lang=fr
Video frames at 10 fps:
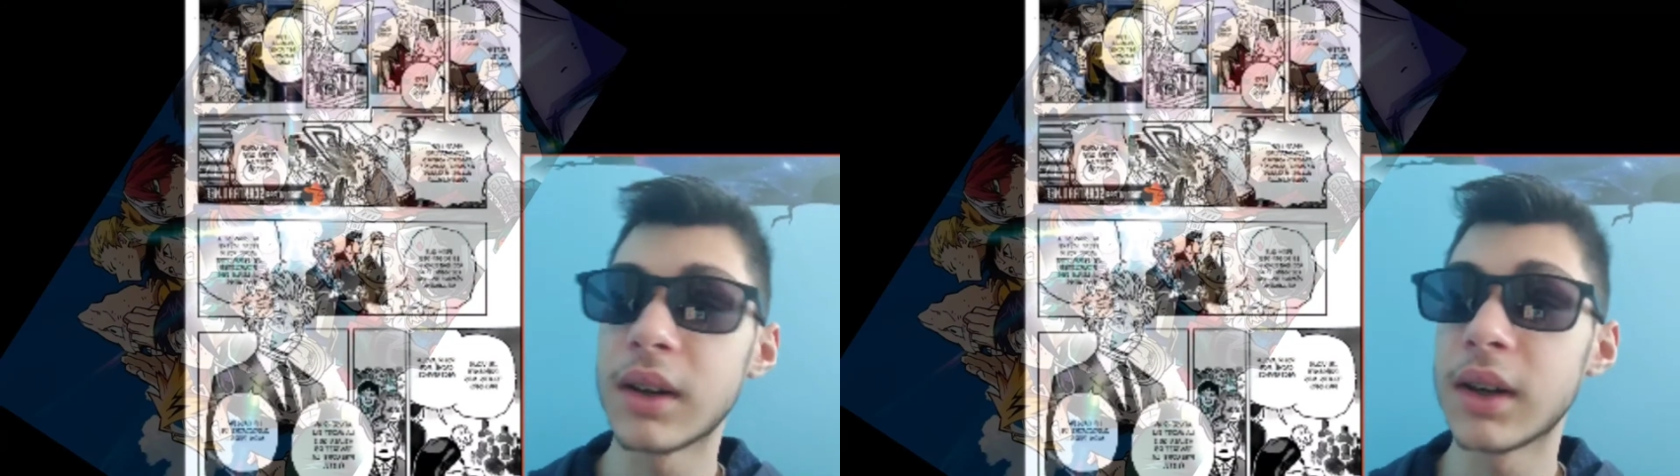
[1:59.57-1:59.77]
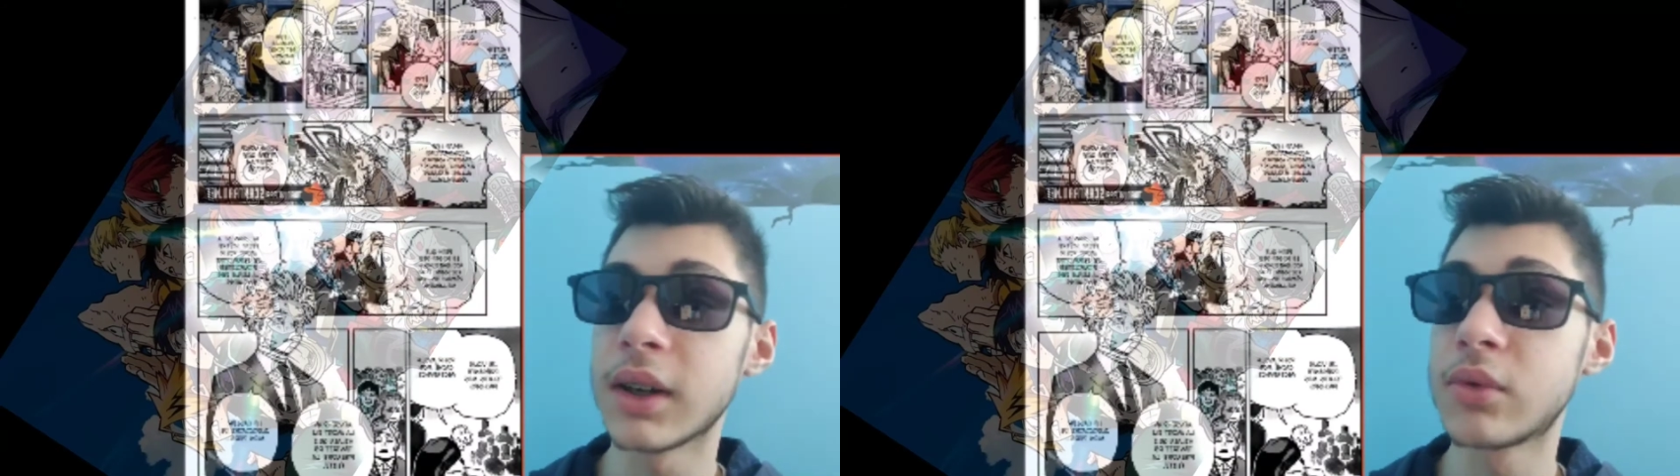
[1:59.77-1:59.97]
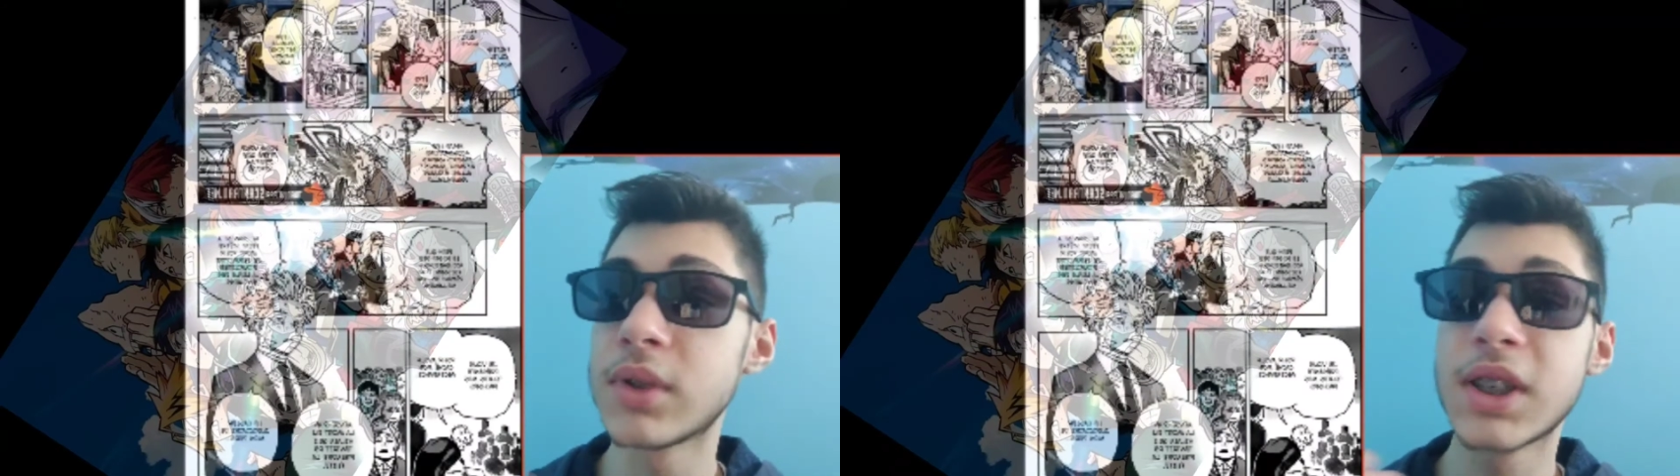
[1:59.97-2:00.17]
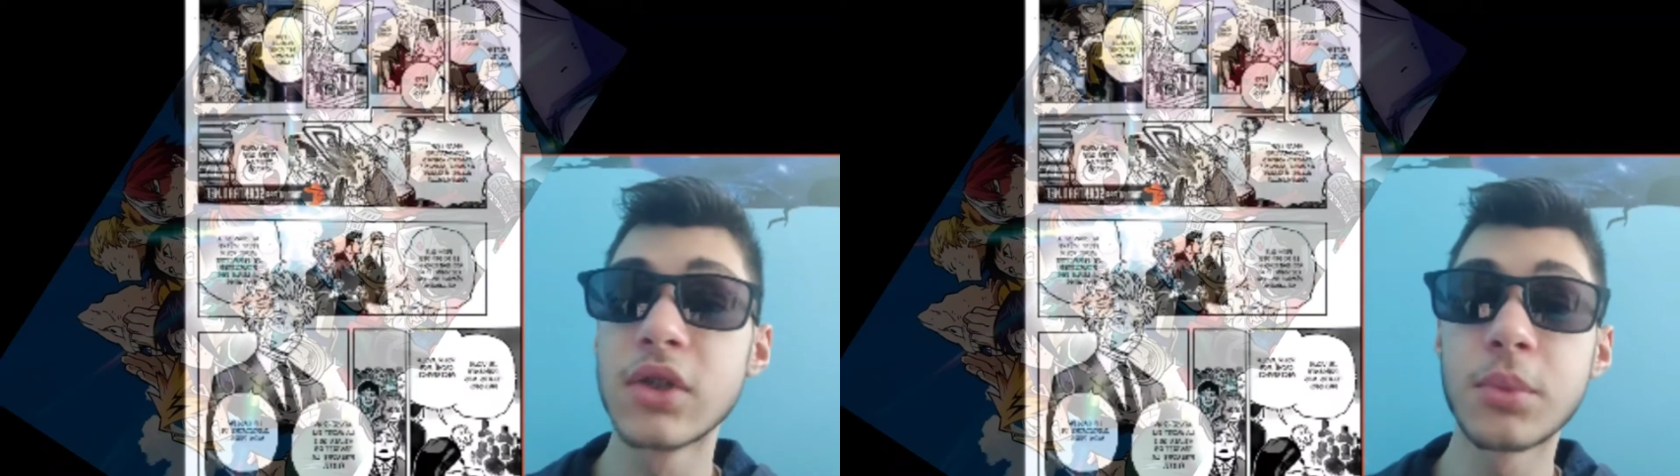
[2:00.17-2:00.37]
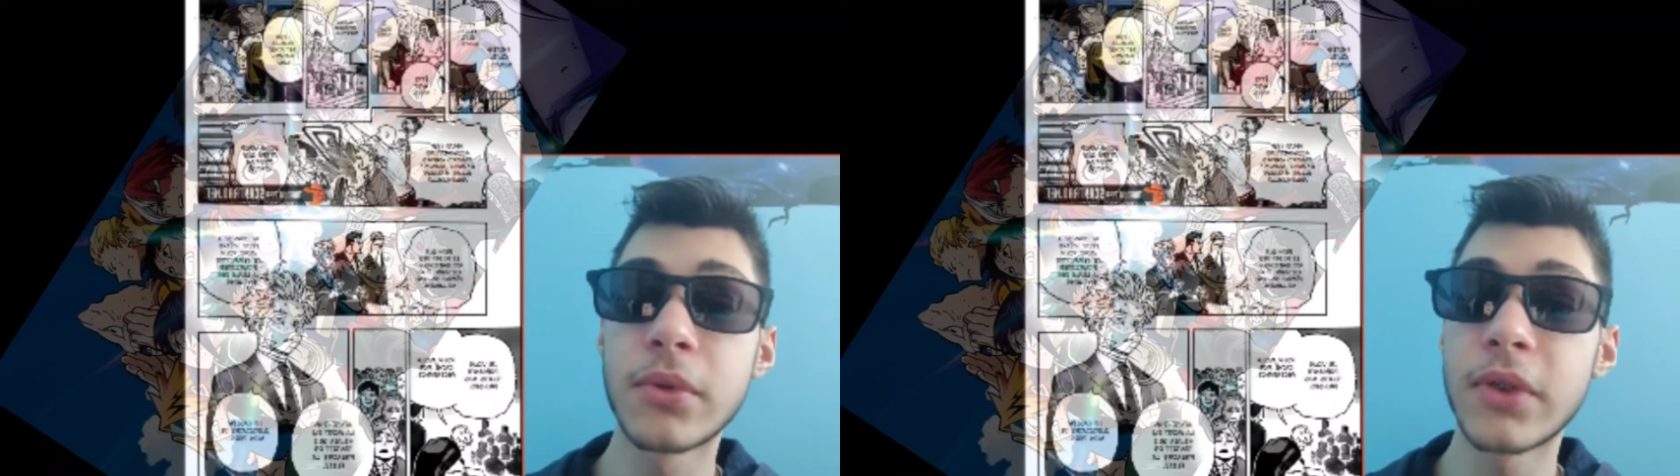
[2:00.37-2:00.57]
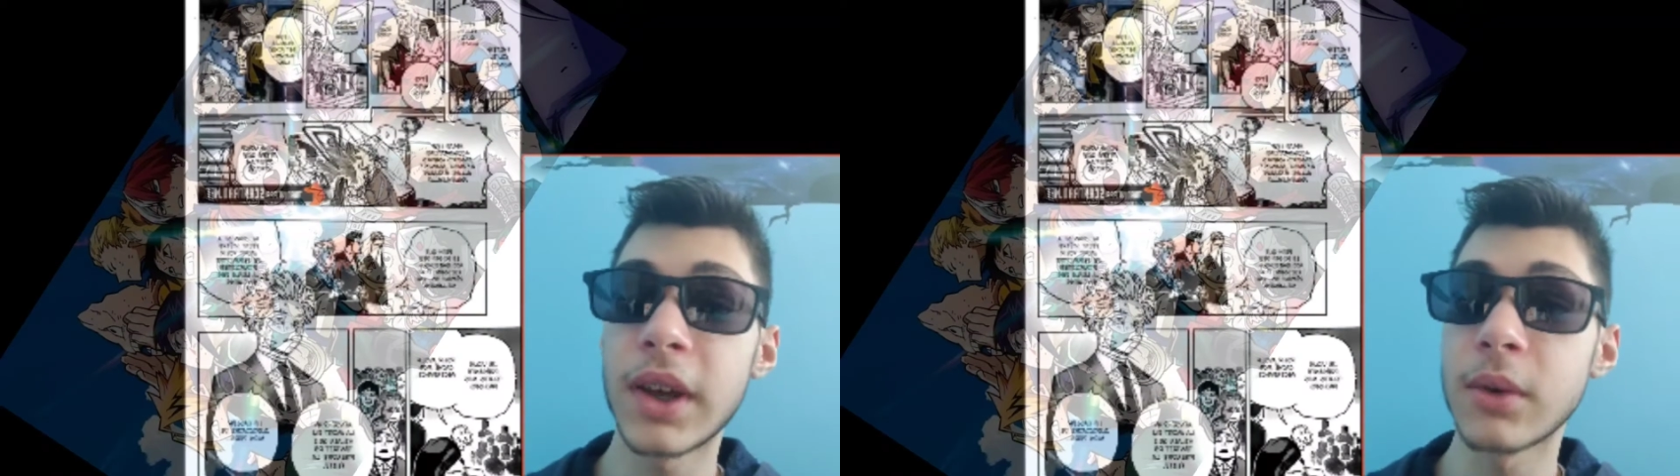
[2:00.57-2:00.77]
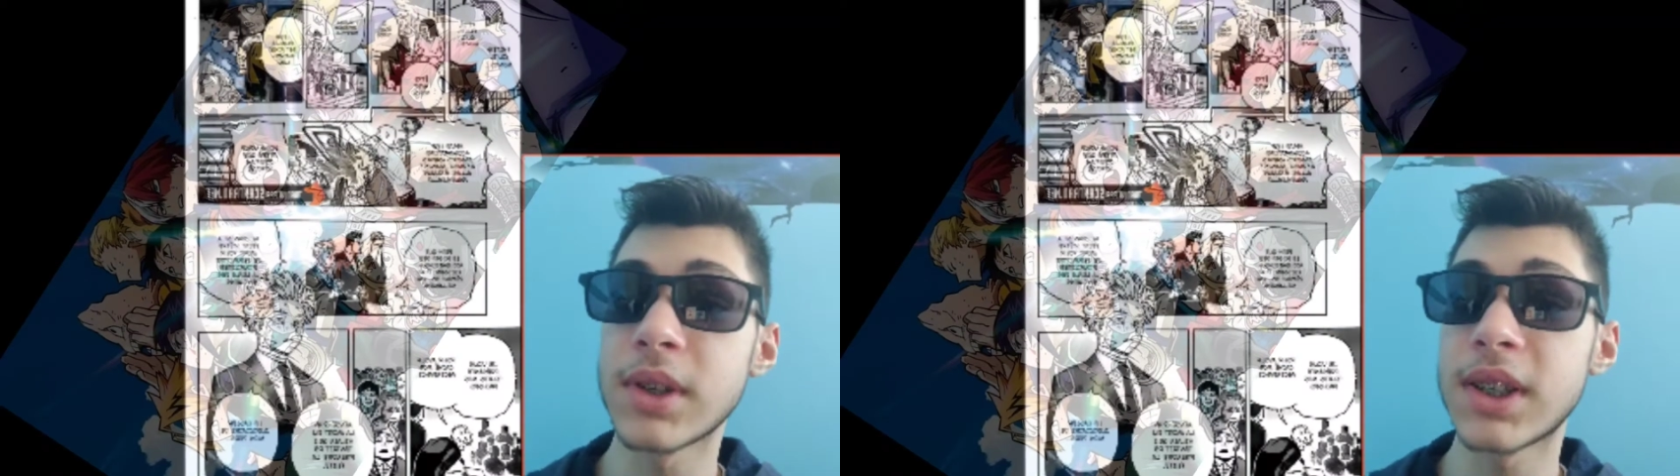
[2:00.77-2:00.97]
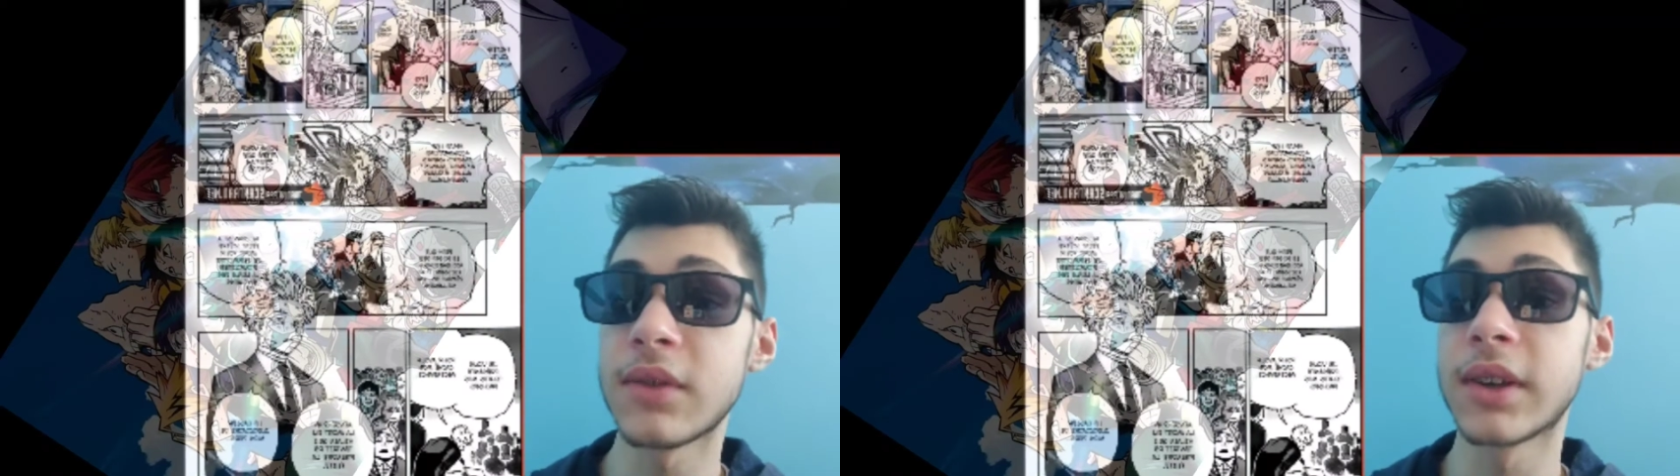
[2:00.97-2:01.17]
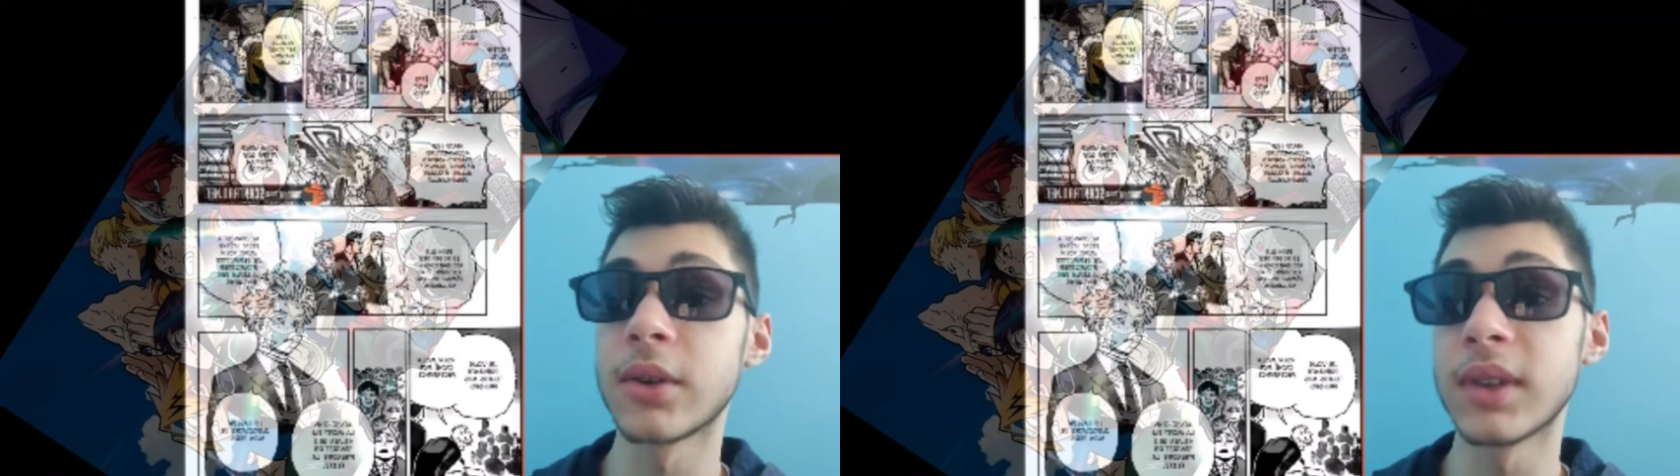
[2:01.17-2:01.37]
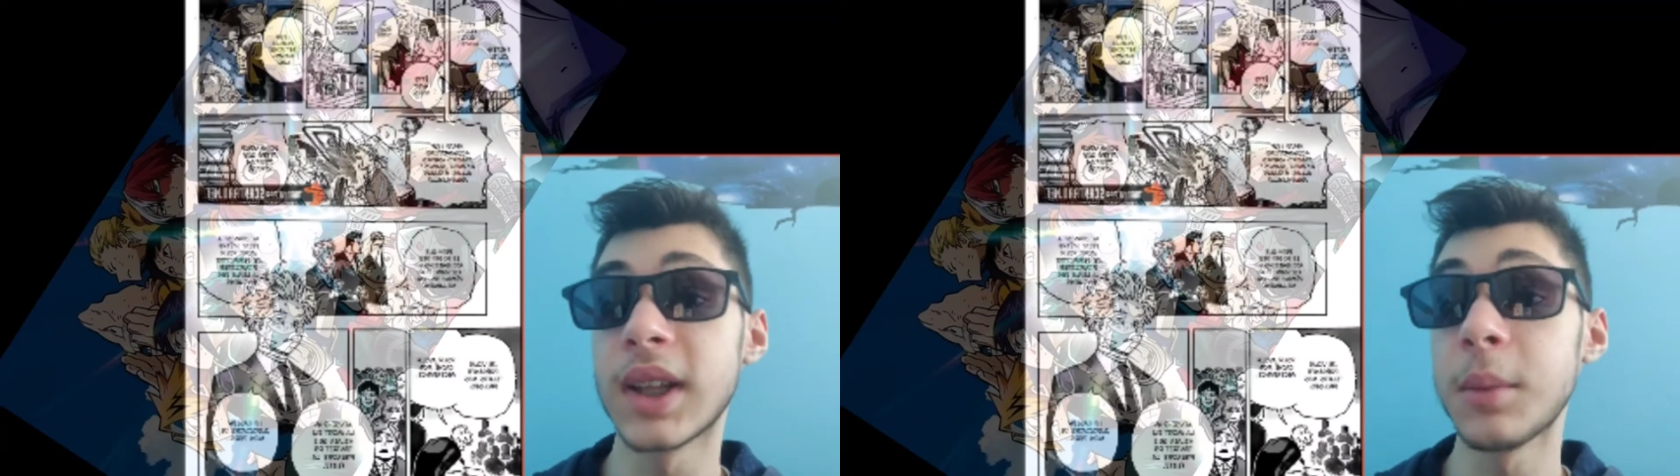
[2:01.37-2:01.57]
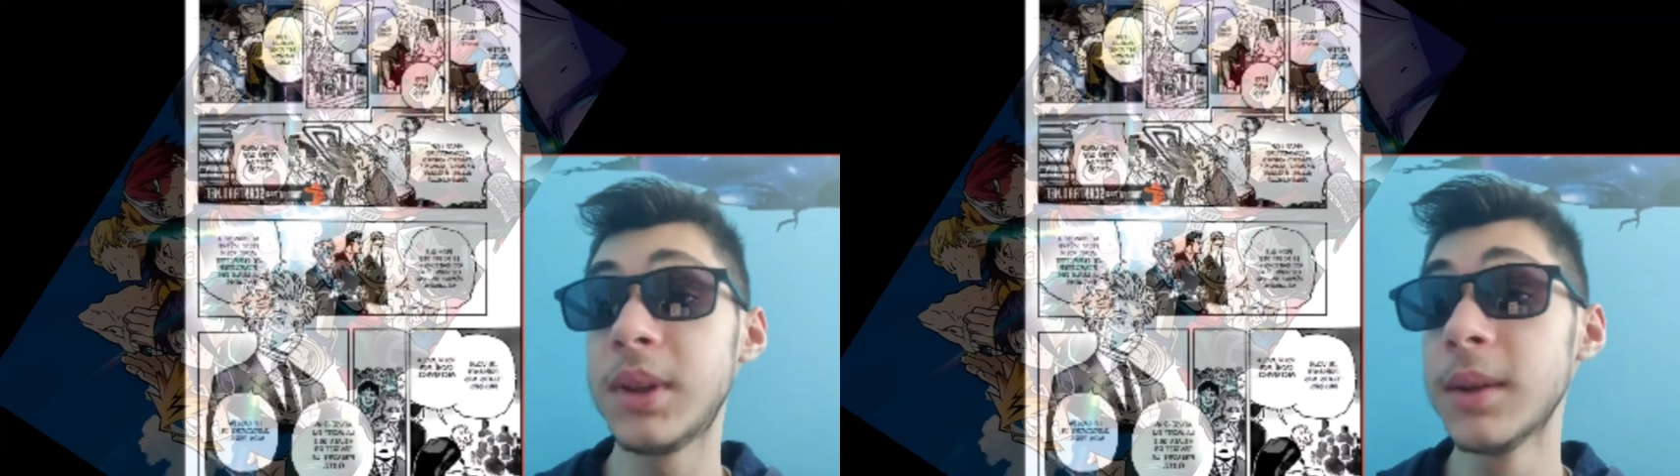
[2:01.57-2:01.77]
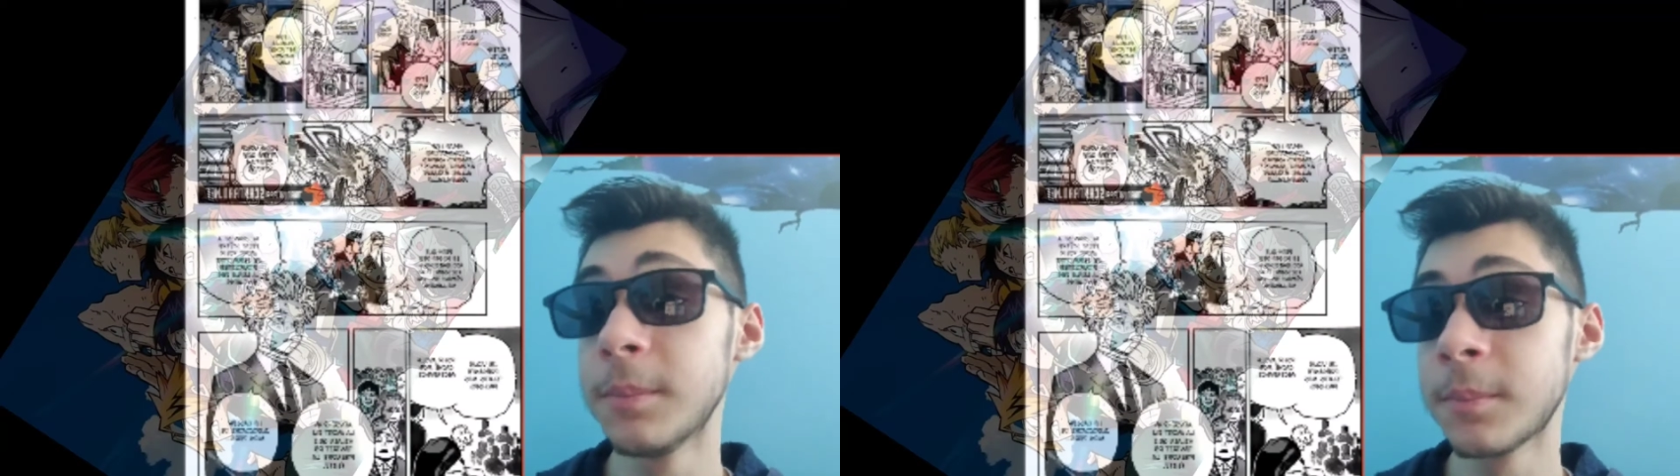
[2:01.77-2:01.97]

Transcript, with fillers: et à tout ce qu'ils ont pu faire aussi avec Dabi.